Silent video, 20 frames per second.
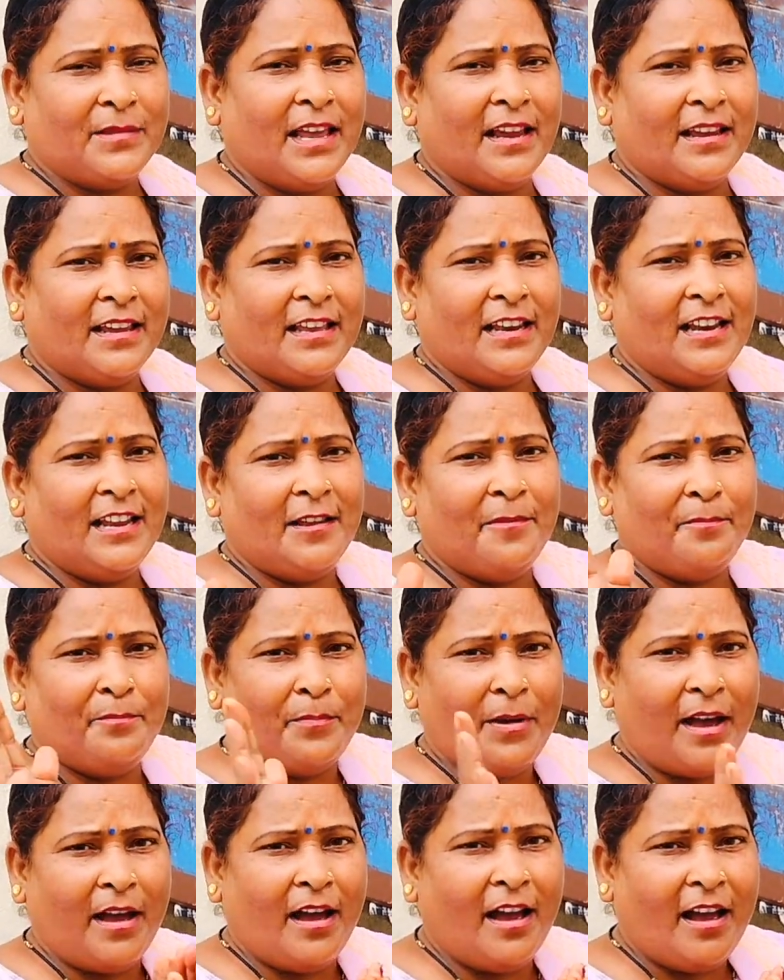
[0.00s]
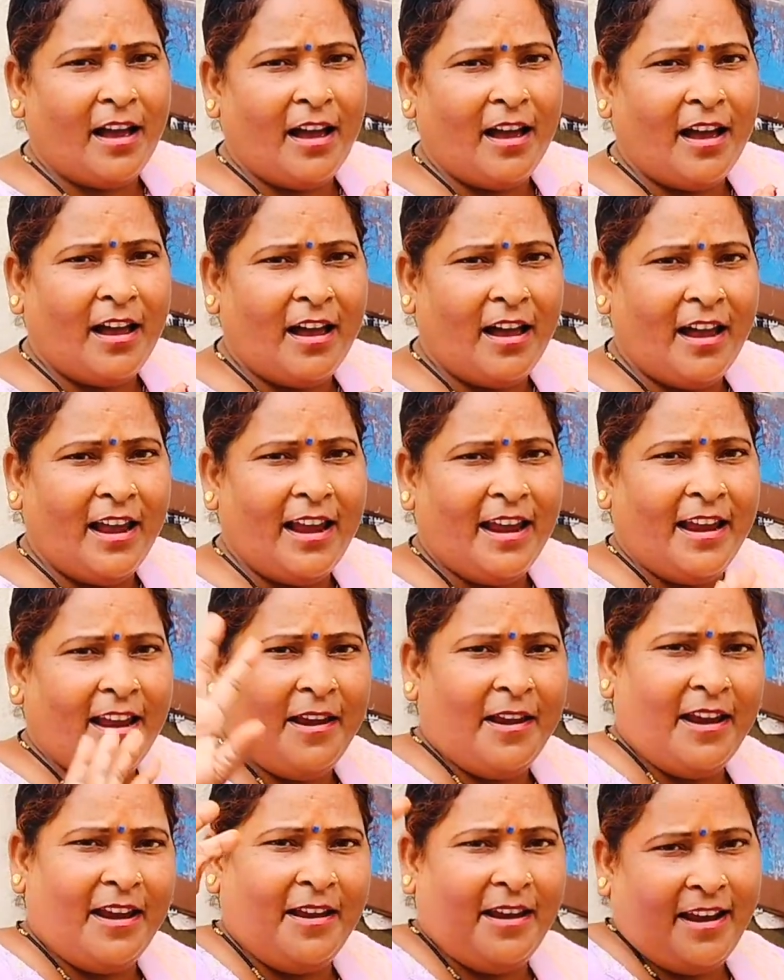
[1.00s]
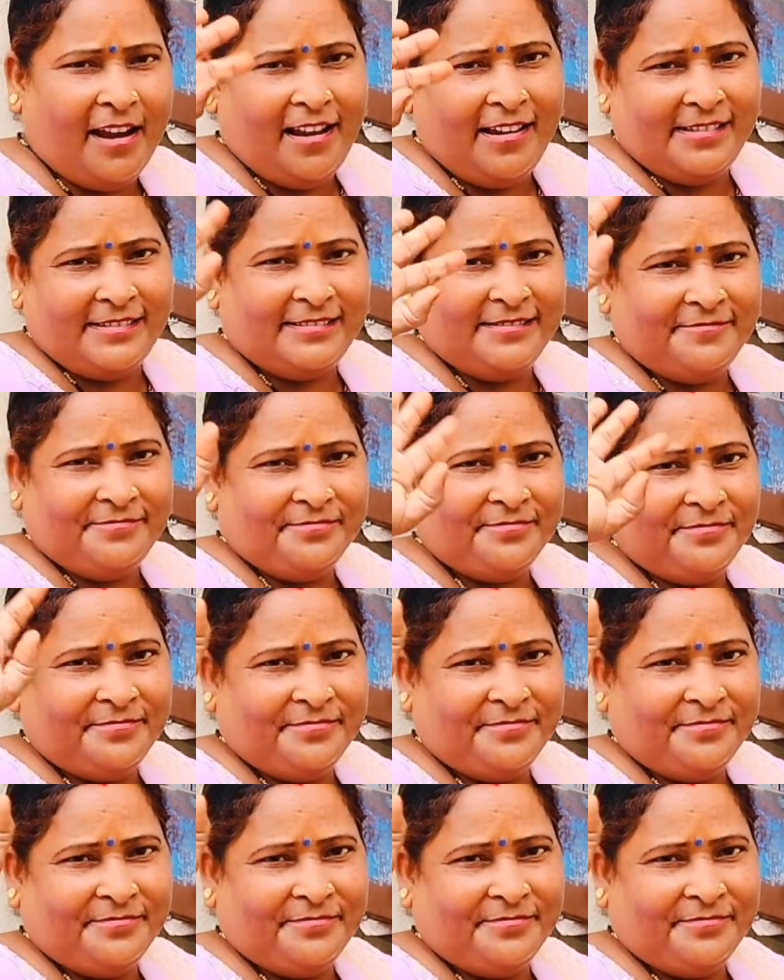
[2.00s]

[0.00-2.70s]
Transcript: तब तक के लिए बाय